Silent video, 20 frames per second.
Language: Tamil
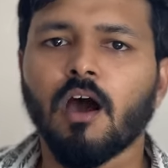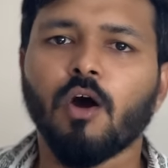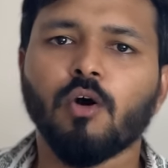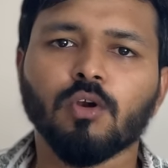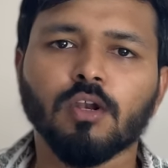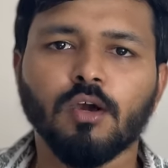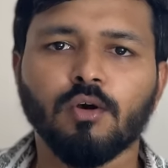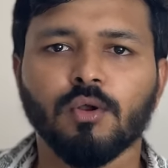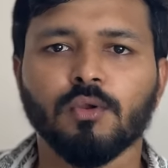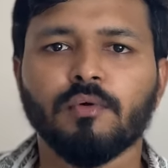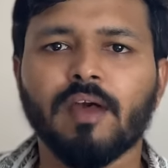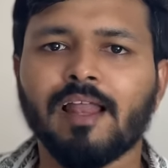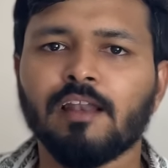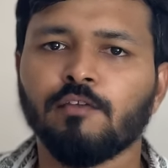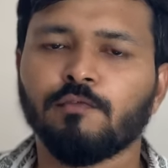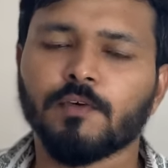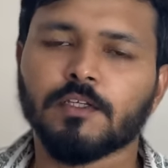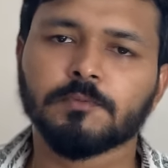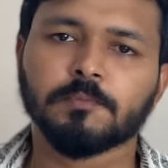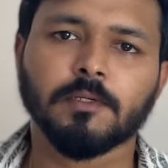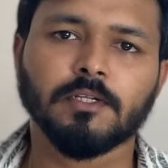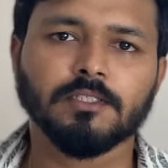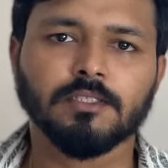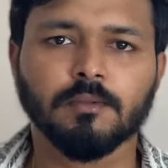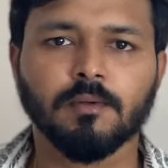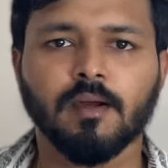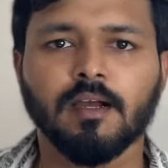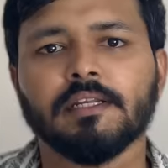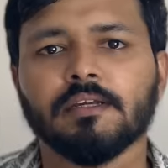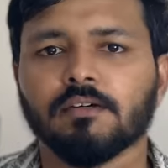அவங்களே ஒரு வேல்யூ ஃபிக்ஸ் பண்ணி
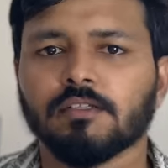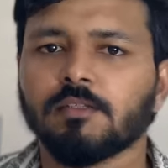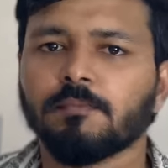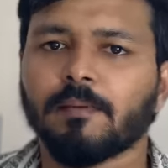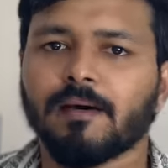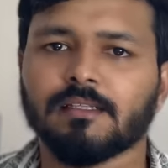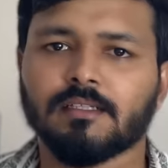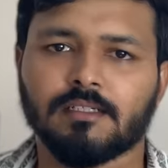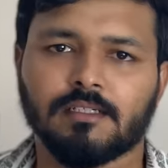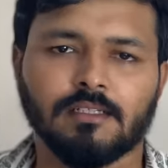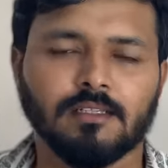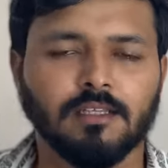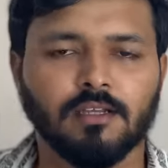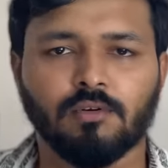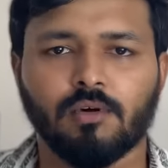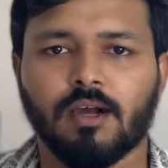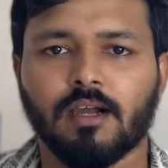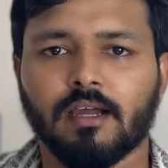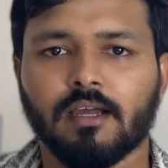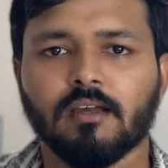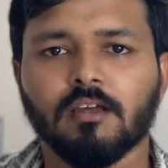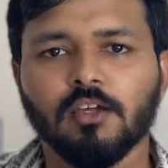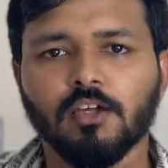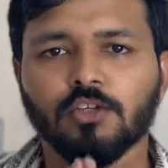வச்சுருவாங்க வீட்டுக்கு வந்து பார்த்துட்டு தருவாங்க